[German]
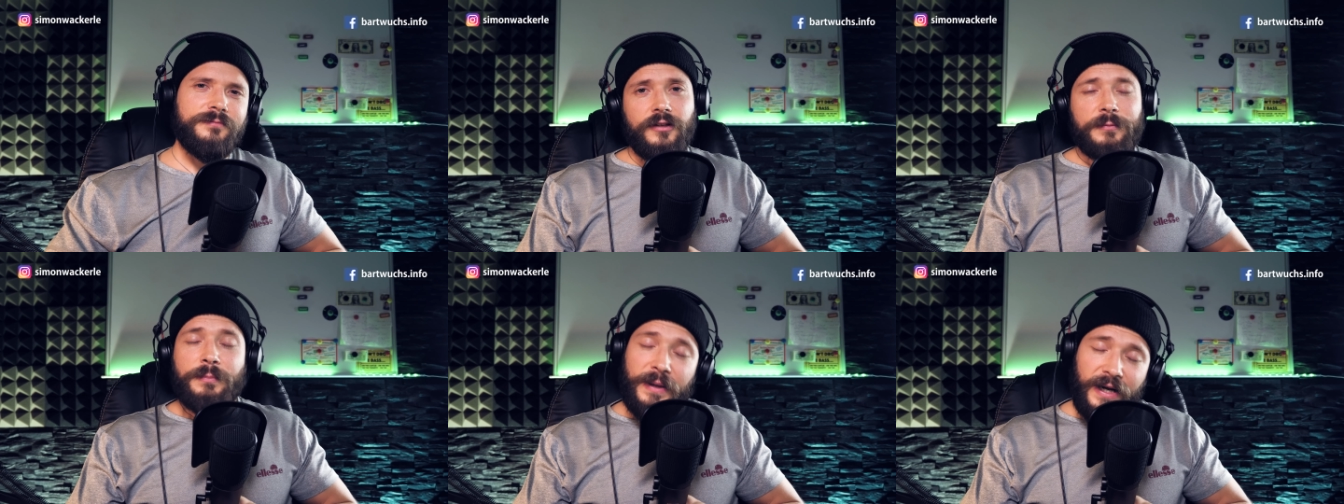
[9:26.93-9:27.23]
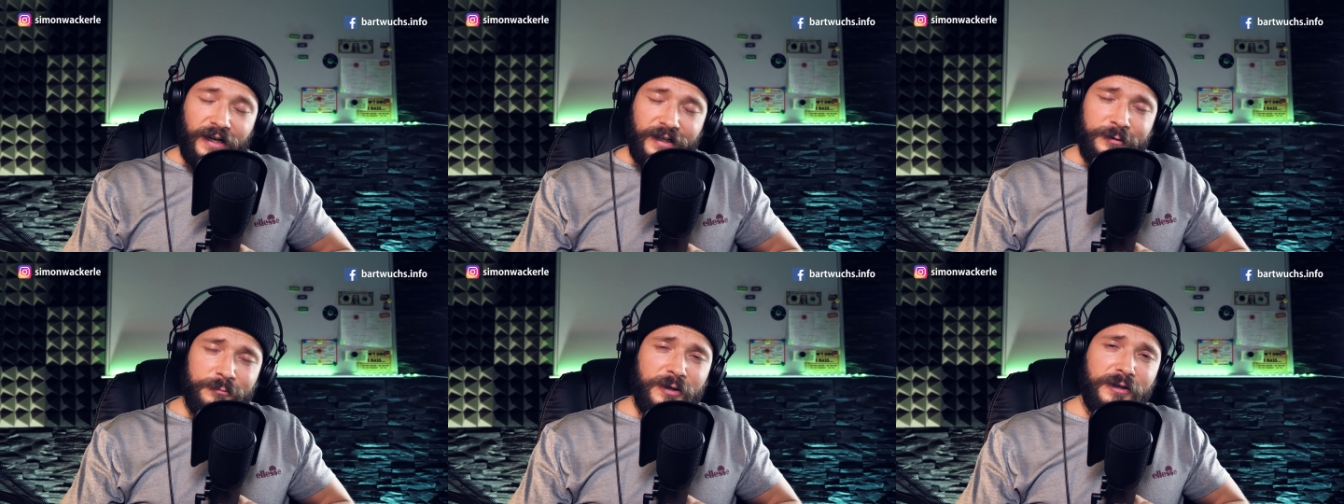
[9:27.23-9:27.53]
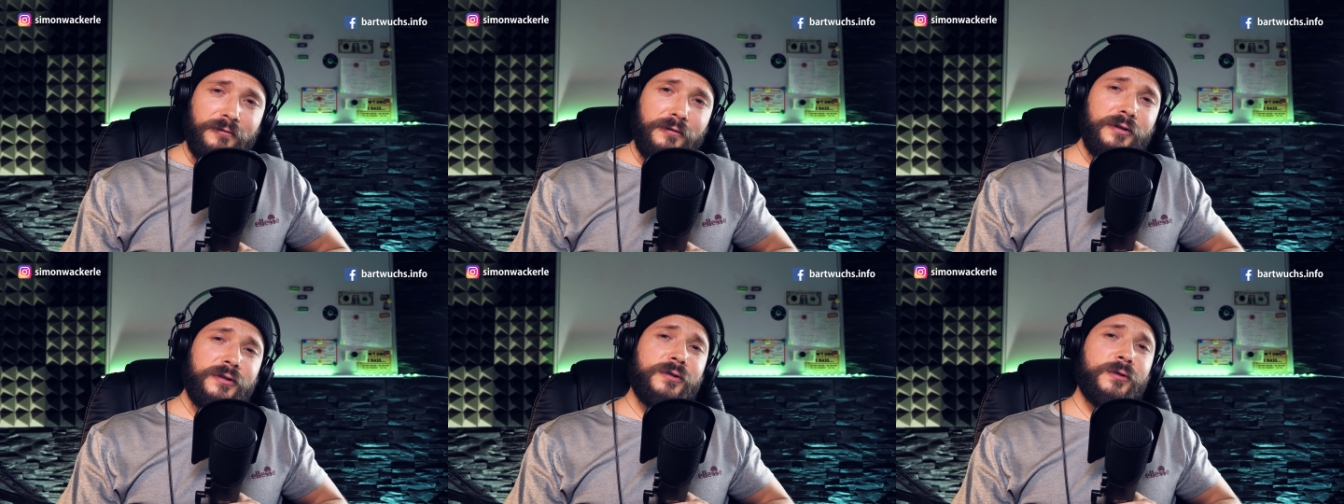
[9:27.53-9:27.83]
Ich bedanke
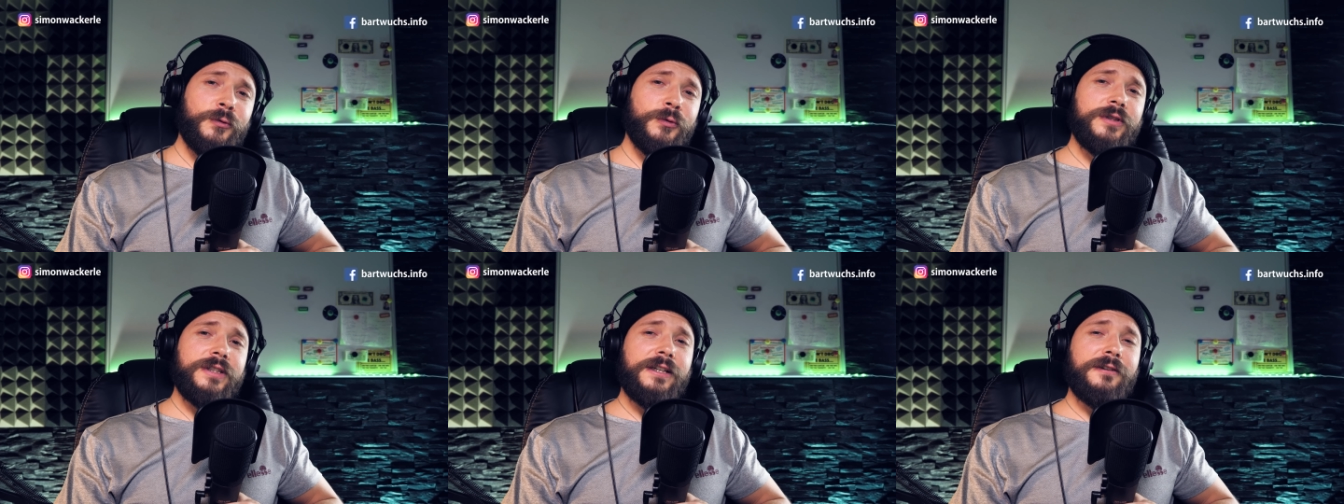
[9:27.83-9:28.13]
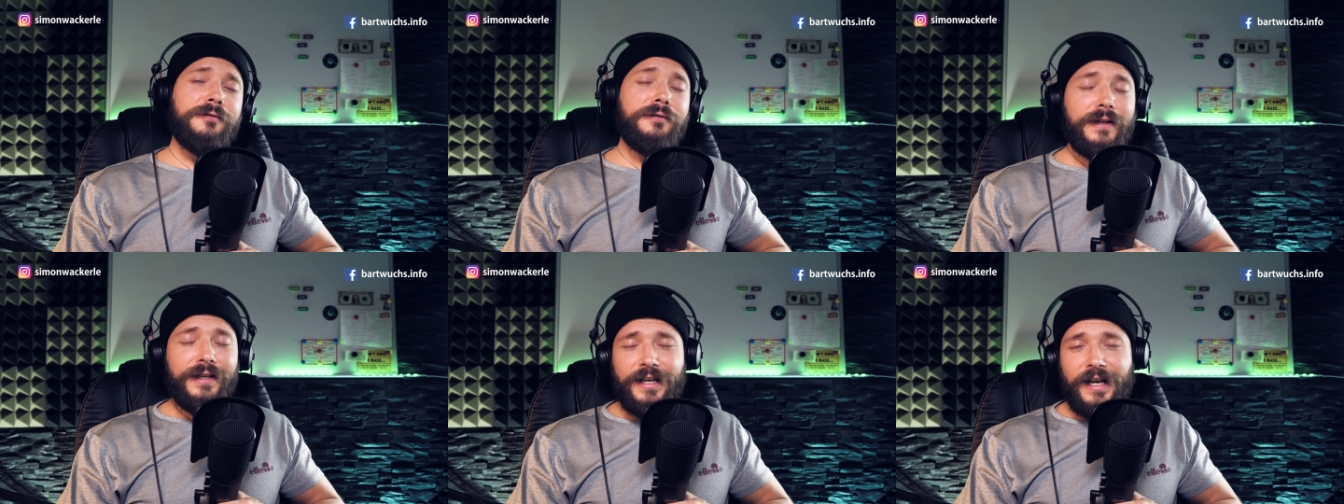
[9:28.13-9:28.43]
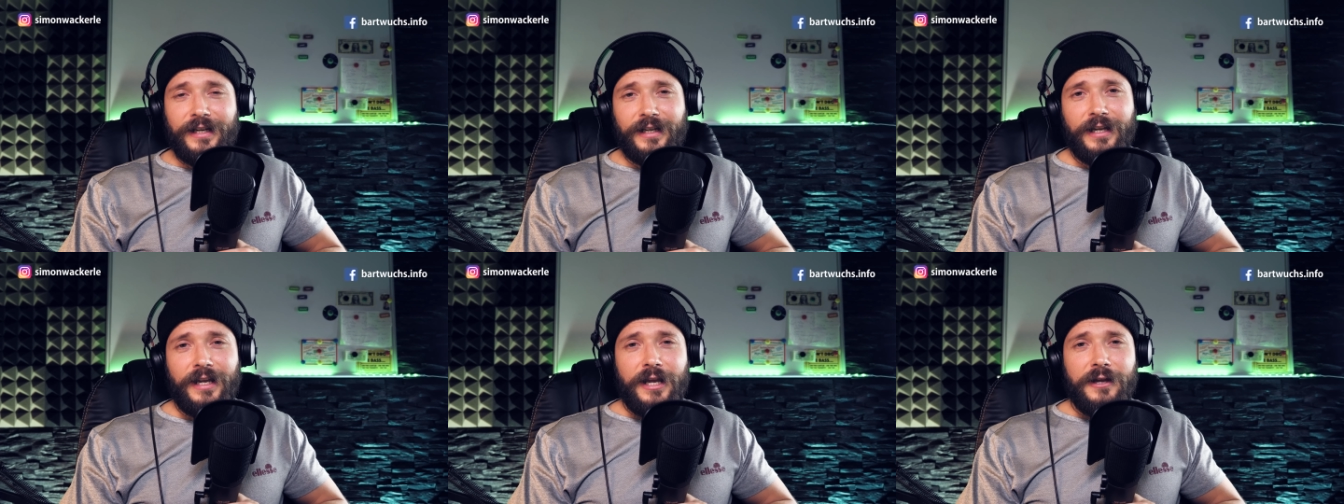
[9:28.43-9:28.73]
mich fürs Zusehen, vielen
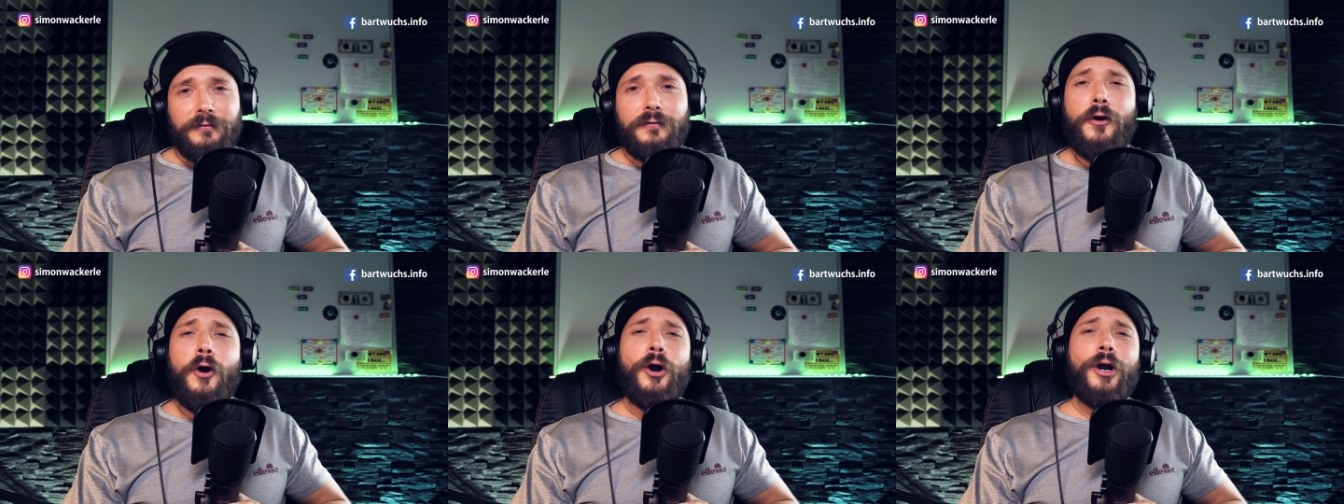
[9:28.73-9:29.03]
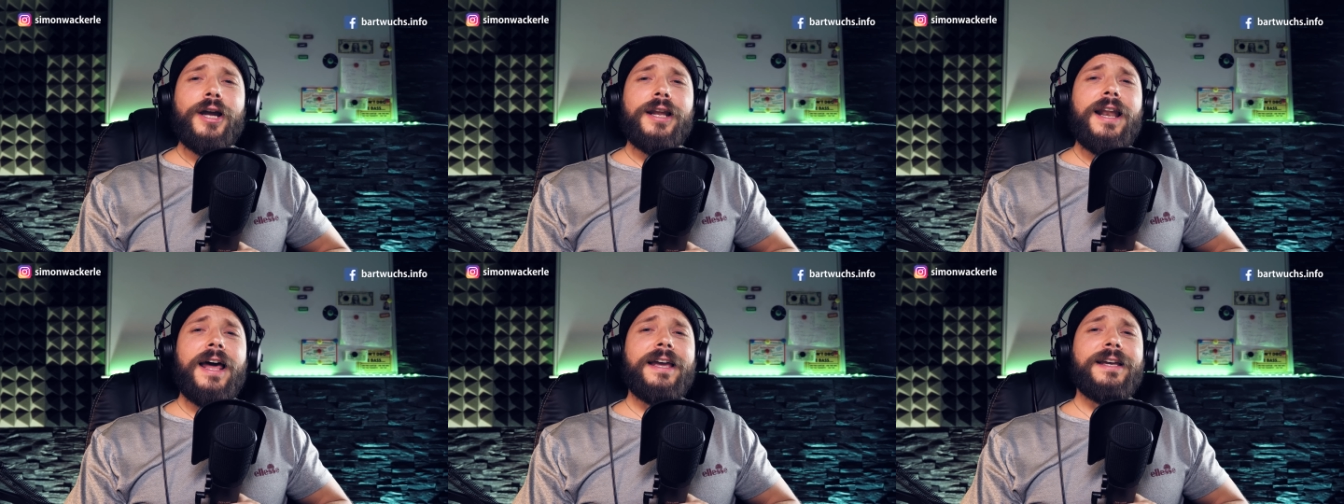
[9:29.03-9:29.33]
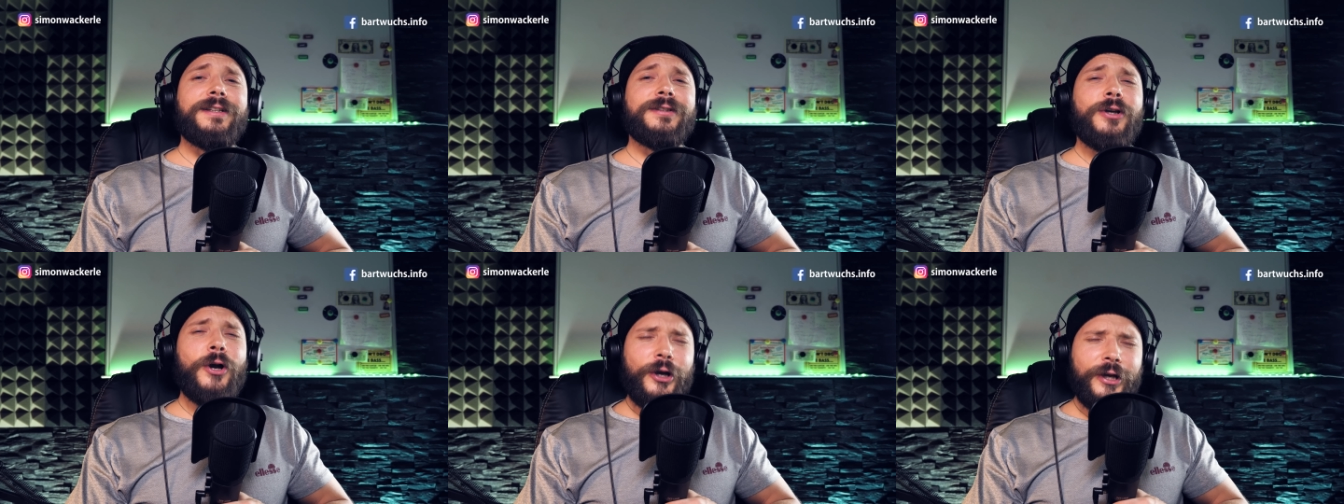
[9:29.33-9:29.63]
Dank für eure Likes,